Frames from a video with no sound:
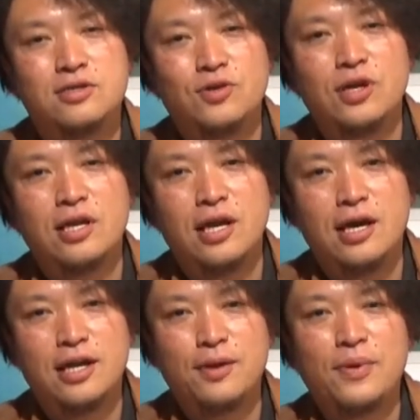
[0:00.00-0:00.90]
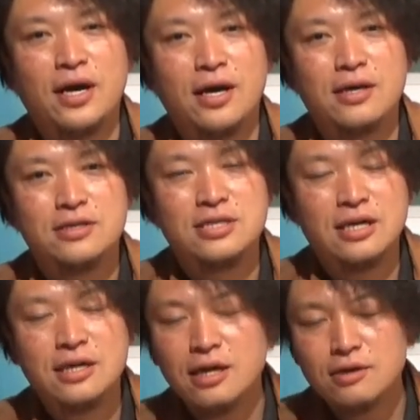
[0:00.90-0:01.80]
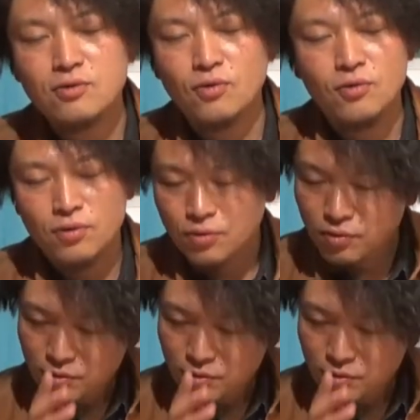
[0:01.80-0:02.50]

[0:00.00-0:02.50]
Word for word: それで頭が若干こ